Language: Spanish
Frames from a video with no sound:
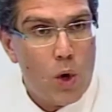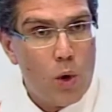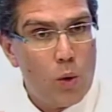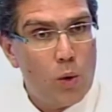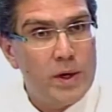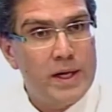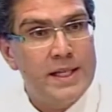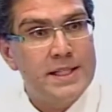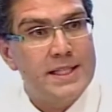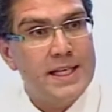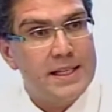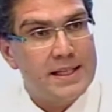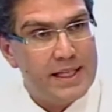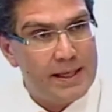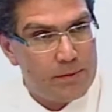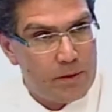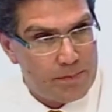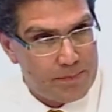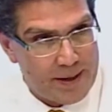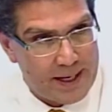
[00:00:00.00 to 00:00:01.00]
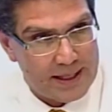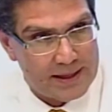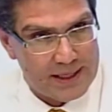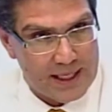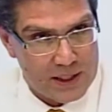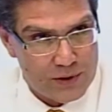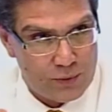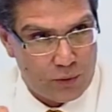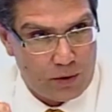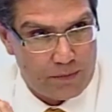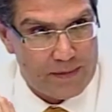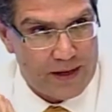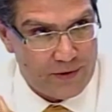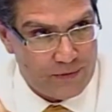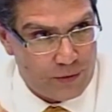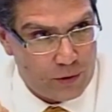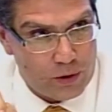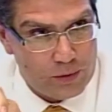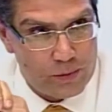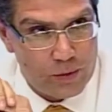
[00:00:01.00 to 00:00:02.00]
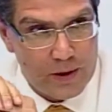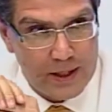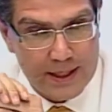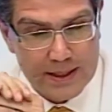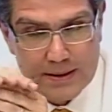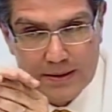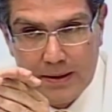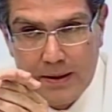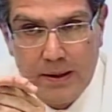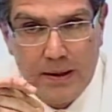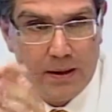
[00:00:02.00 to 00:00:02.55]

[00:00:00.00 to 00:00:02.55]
un incentivo para transformar fórmulas.